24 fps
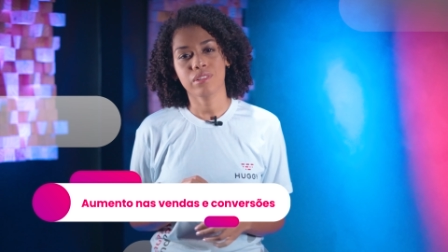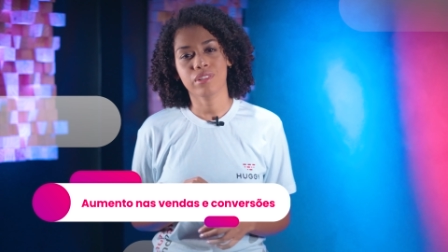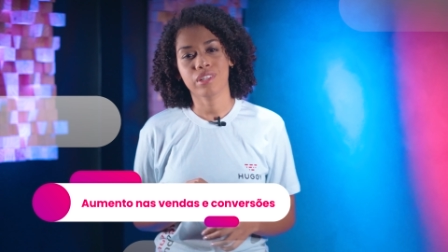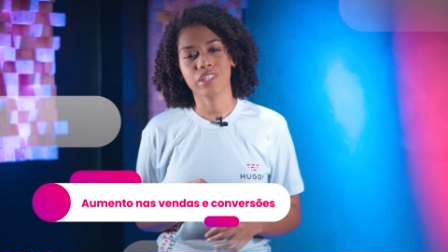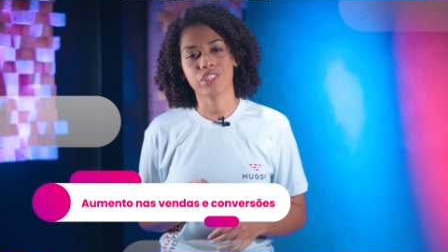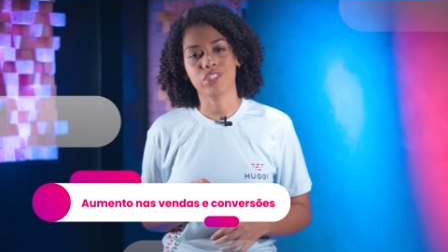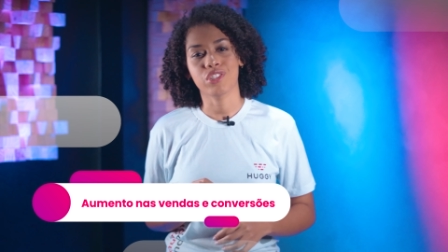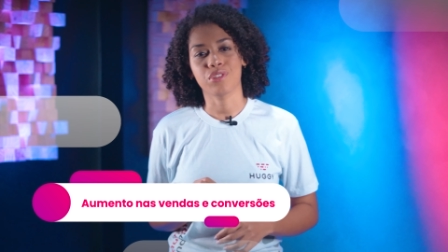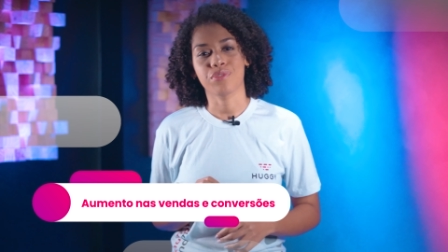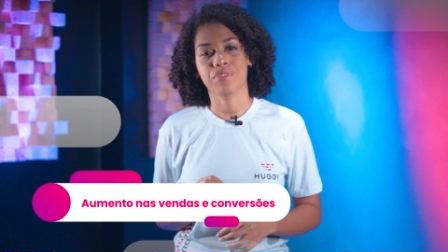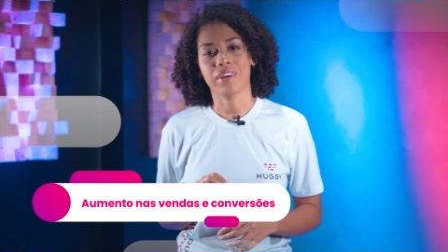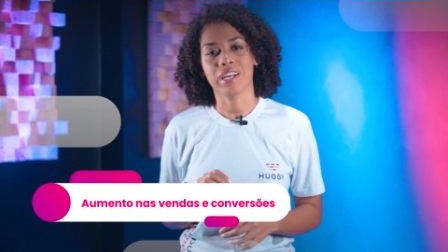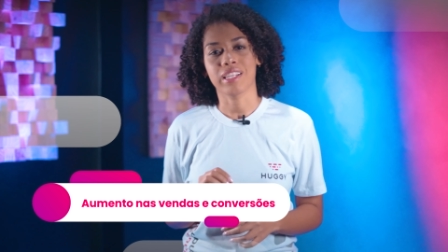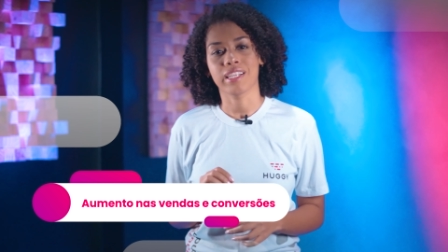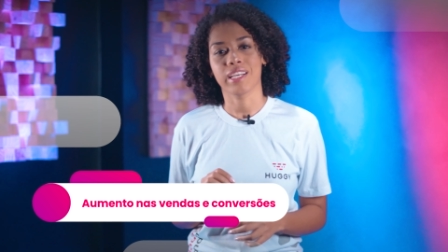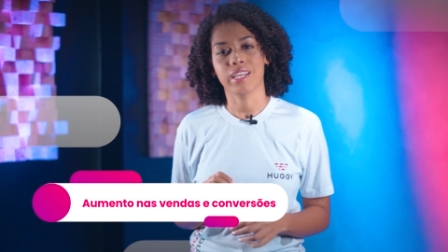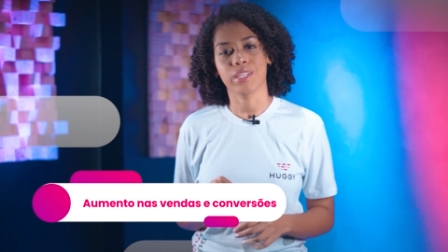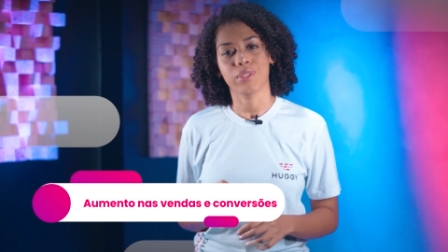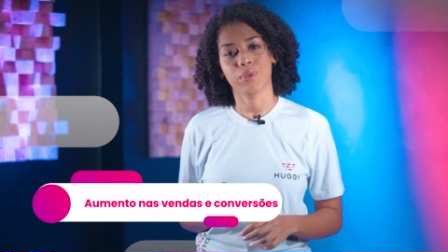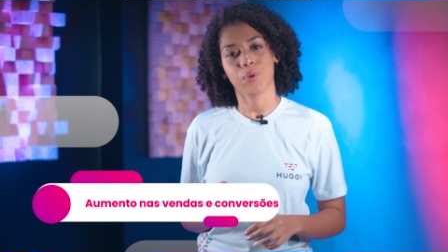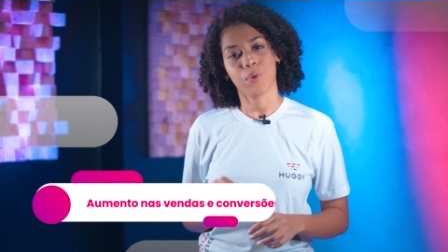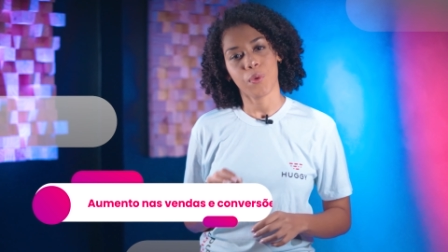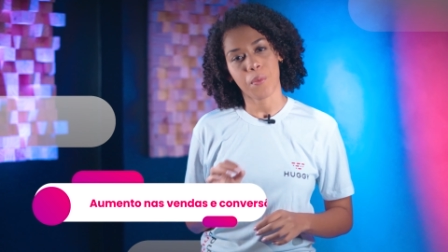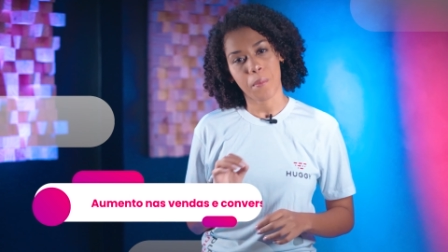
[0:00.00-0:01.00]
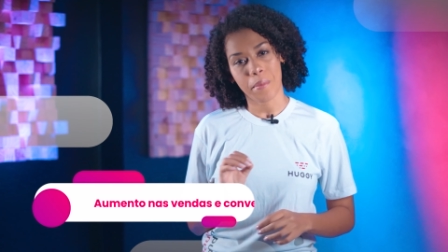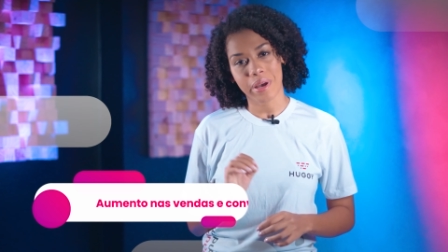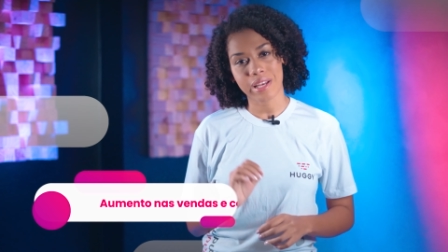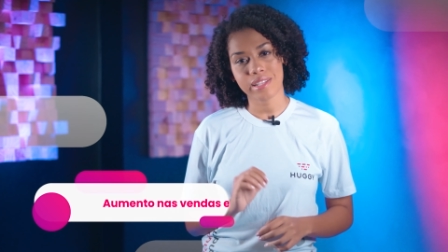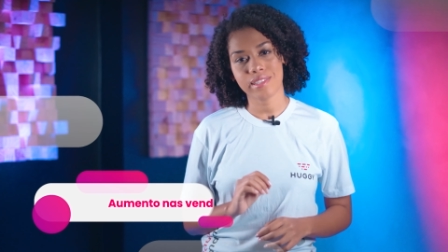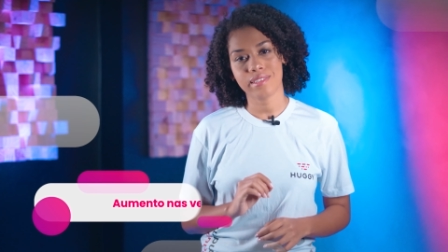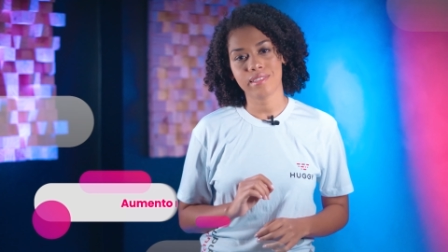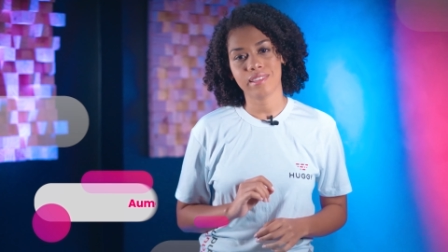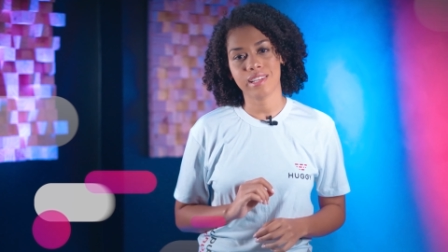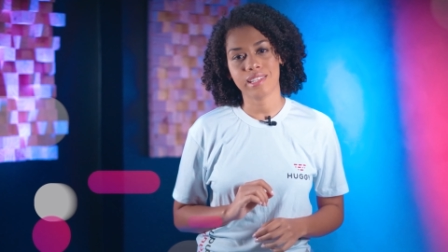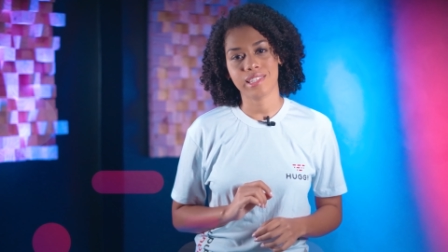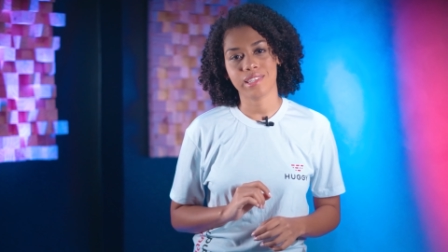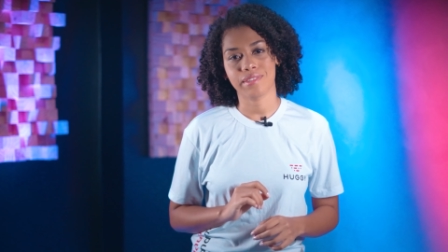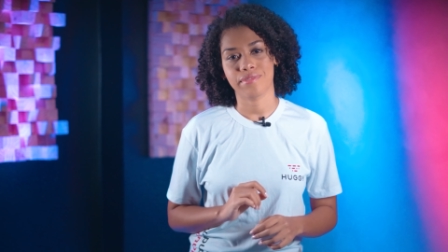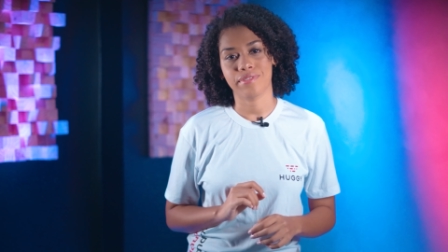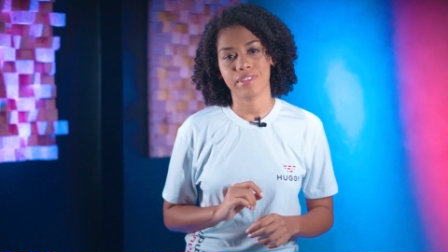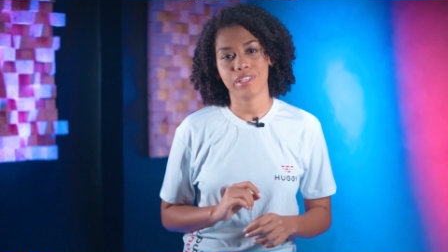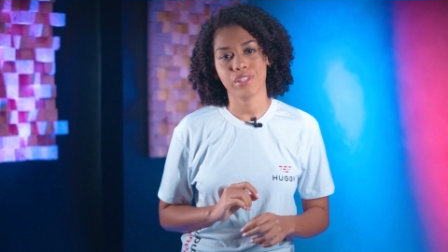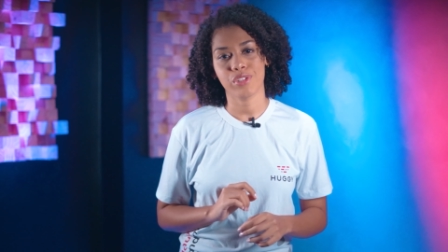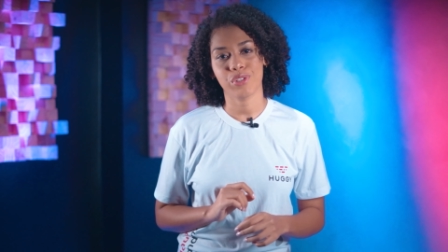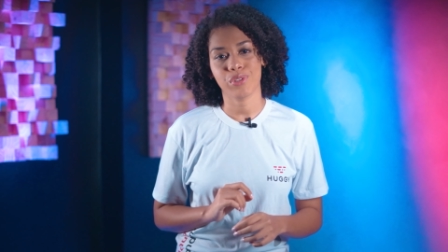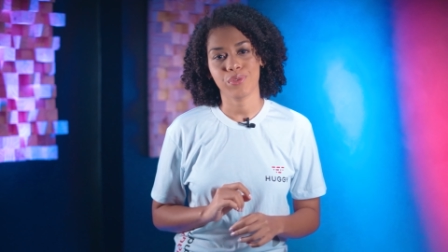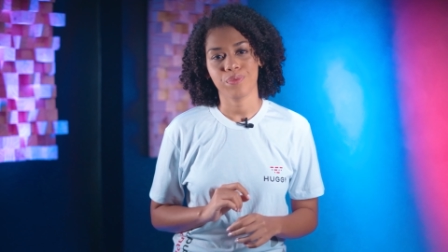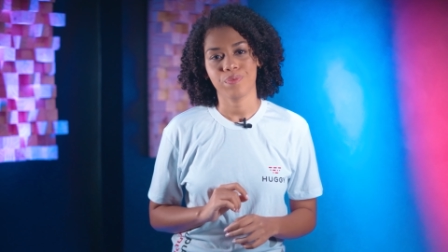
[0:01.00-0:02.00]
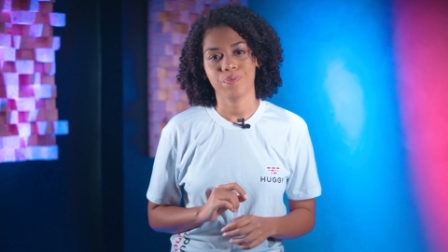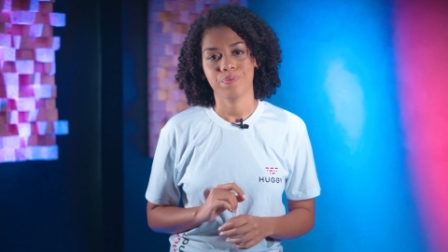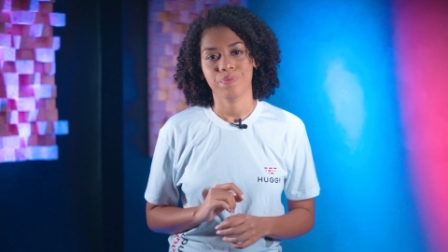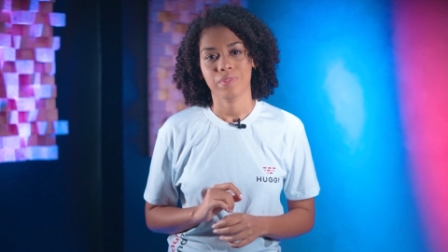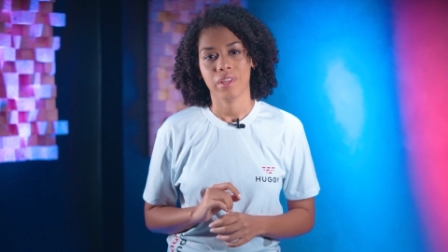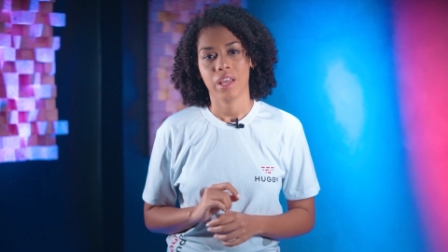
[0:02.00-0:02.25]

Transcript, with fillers: do que te falei no começo desse vídeo?